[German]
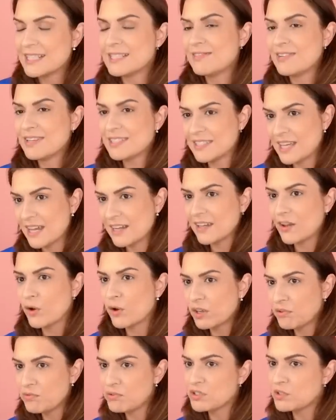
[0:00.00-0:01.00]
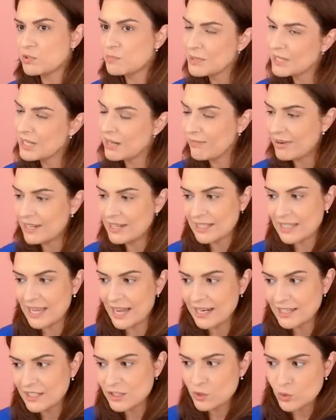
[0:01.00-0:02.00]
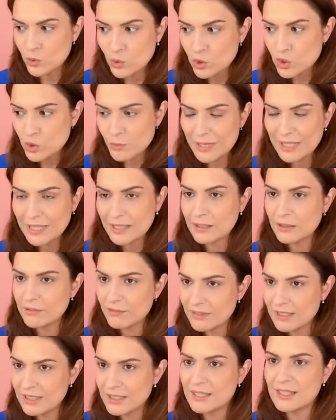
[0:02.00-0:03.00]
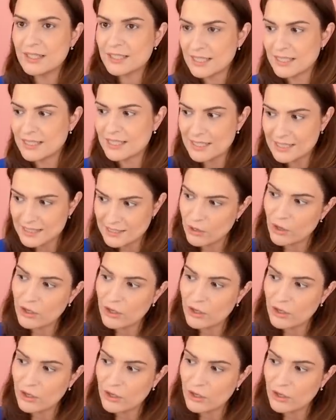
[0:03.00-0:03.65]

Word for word: Deswegen sage ich auch, ich würde es mittlerweile gar nicht so schminken, wie ich das jetzt